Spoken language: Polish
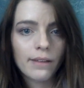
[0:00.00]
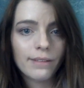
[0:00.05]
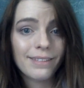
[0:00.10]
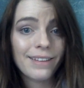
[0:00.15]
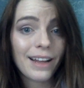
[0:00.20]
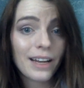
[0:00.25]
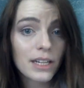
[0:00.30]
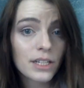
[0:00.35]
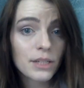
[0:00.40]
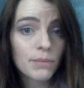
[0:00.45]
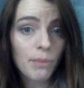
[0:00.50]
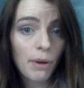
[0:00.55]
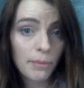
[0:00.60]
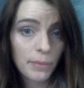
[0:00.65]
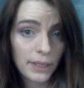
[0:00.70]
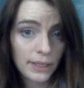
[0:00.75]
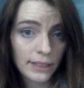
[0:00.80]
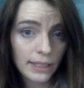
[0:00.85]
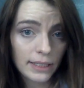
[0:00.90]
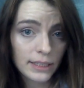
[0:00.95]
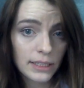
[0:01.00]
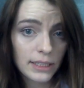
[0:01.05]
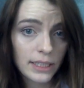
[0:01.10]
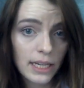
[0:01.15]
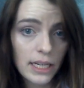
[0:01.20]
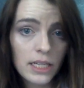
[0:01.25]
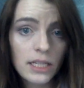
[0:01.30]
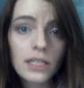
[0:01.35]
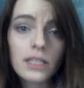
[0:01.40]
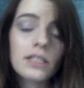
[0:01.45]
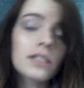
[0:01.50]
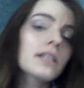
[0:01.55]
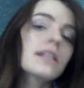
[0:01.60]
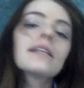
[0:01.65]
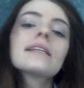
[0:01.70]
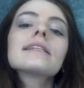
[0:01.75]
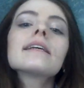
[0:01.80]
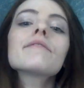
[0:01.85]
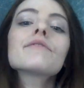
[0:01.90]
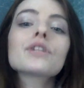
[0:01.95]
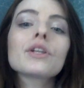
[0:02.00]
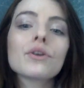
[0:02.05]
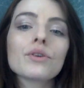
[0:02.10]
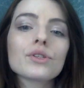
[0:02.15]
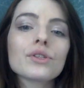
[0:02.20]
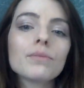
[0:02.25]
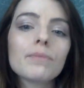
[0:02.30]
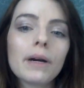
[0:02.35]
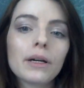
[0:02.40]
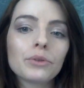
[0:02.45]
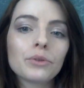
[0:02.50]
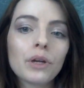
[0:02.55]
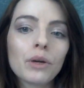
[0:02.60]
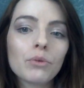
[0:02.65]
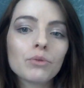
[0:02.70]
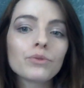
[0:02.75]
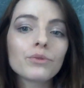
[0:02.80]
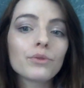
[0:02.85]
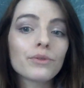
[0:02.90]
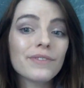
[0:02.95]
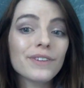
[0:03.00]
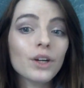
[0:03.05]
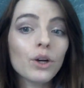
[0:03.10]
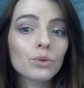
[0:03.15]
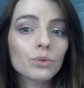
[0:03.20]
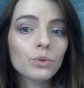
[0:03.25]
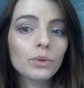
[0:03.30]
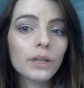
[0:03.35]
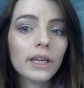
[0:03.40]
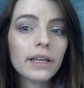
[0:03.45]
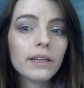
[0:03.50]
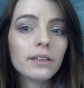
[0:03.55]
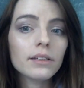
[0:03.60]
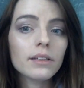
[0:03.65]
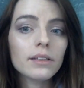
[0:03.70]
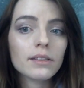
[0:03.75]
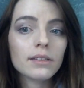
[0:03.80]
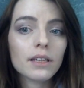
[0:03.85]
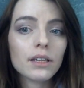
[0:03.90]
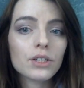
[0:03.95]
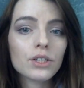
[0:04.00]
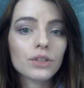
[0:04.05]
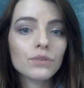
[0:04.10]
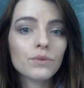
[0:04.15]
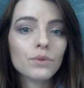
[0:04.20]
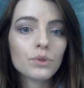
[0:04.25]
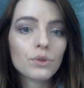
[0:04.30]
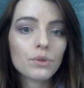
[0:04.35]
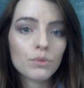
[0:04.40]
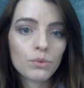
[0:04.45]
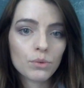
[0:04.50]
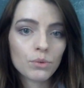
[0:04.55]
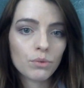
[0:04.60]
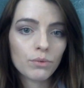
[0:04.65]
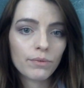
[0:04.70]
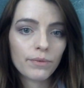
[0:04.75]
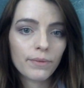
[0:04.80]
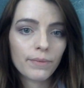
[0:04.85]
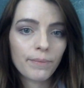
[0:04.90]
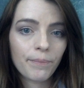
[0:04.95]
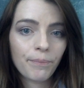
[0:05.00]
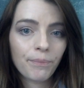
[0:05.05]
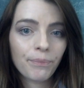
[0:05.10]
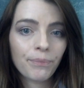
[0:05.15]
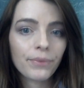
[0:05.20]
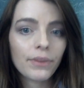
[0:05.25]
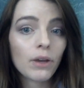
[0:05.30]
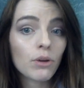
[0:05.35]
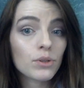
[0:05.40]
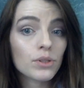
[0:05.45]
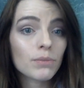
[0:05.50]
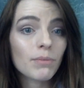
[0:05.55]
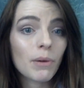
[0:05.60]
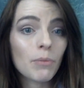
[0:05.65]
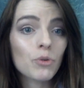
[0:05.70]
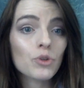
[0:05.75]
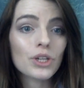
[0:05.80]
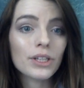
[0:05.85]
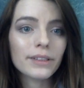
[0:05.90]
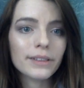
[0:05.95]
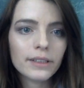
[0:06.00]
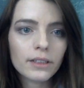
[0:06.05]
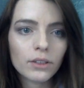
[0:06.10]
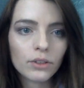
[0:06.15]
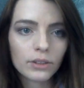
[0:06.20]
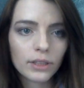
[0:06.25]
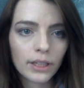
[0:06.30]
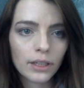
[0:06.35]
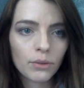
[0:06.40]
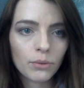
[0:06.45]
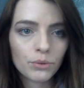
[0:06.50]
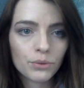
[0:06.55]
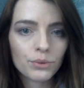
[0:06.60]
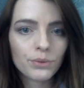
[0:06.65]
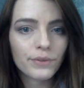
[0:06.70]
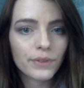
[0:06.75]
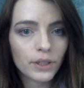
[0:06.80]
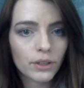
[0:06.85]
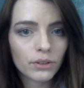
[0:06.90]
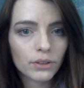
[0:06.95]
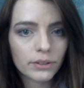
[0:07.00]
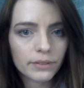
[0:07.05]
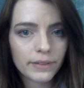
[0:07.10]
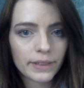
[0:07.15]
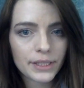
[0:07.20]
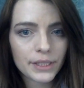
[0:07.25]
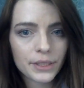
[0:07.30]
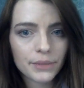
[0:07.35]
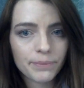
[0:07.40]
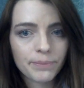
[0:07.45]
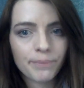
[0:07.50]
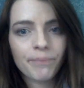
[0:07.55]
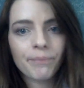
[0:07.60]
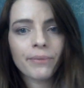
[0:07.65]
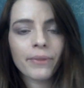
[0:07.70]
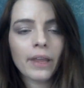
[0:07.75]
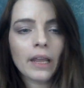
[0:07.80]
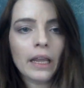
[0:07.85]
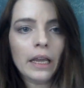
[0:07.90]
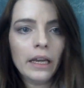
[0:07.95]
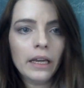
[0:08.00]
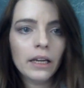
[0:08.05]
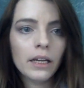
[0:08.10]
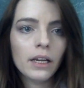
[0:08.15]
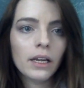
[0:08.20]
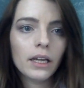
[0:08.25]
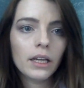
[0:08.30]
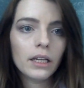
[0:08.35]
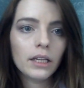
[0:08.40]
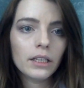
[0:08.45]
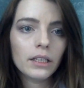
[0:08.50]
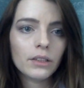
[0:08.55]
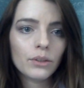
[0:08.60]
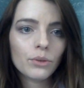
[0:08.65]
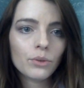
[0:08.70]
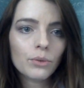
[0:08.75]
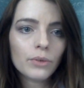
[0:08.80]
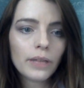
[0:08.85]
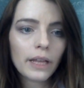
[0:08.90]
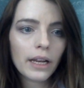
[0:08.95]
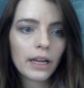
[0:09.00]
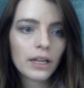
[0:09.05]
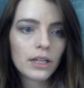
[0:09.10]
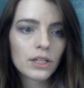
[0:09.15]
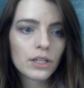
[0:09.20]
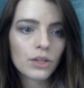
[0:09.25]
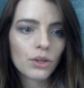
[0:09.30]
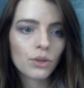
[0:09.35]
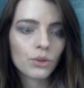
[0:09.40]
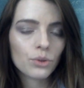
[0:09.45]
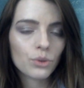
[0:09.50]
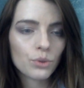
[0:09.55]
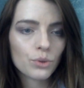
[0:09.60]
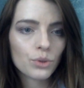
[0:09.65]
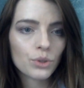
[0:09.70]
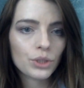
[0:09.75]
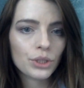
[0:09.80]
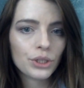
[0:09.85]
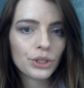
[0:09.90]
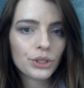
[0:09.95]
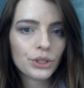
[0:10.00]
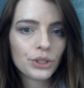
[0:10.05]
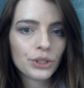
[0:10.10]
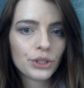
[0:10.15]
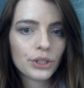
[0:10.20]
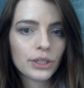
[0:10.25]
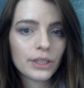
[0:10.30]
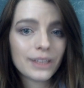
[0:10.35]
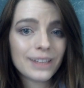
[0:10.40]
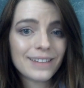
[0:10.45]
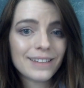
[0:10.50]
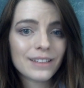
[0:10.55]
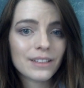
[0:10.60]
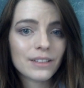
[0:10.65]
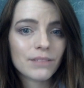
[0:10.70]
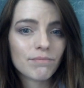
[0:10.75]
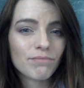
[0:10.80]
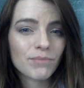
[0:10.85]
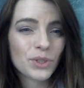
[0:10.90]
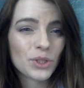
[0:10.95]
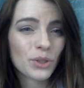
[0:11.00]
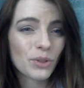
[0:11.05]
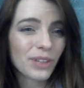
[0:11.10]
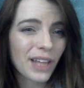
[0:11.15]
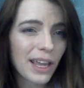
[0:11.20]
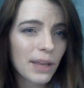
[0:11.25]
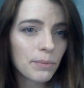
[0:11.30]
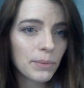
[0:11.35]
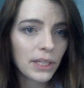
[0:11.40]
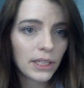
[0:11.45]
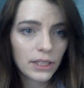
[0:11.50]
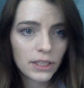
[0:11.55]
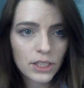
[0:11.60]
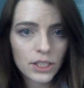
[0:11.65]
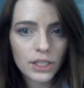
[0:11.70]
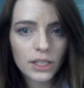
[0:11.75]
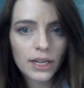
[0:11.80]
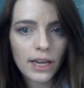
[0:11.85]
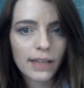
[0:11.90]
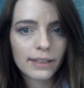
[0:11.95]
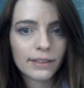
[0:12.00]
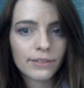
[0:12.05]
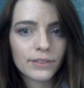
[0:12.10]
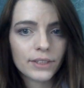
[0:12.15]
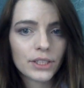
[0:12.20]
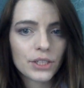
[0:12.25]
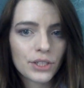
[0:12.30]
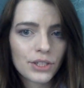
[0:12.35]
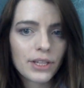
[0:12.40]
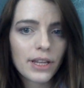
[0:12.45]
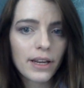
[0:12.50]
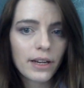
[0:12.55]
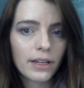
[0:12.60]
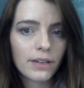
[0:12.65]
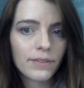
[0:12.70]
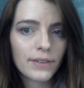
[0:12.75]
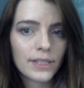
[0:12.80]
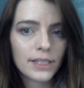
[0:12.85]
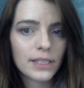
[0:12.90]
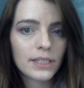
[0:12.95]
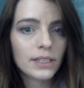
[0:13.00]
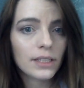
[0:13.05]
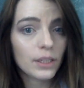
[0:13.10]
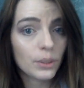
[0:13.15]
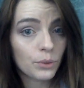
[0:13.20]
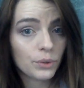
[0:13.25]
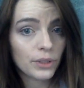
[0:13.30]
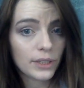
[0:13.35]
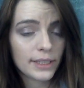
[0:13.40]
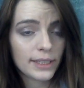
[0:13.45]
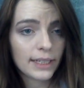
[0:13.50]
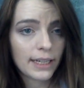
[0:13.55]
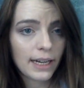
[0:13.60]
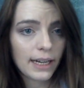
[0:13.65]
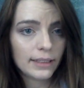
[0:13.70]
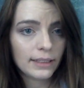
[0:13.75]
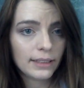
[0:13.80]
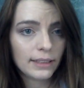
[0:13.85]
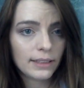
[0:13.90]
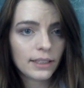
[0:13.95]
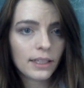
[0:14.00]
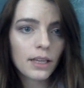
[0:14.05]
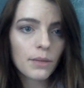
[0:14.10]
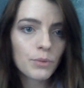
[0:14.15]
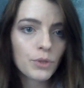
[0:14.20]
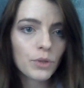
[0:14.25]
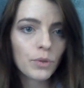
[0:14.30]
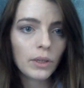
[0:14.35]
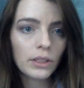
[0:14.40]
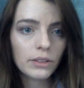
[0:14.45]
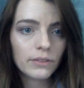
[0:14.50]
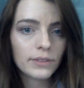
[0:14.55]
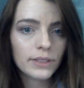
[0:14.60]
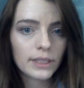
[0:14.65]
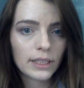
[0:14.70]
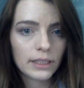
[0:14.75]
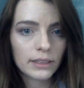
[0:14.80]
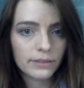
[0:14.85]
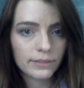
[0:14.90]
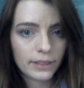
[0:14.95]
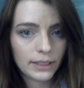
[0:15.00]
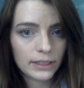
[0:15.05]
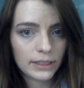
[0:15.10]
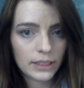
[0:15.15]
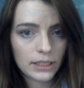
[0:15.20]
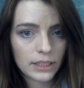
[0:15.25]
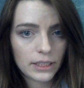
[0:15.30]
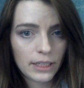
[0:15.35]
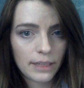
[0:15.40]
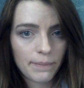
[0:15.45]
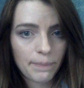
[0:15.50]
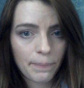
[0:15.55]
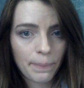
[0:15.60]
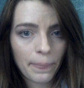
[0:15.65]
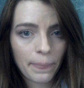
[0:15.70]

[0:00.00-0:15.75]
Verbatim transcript: Należy pamiętać też, że nie zawsze osoba, która utwór wykonuje, jest także twórcą słów. Ta osoba może tylko taki utwór wykonywać. I tu należy odróżnić e, co najmniej trzy, a nawet cztery kwestie styku tych zagadnień, takie przykładowe stany faktyczne.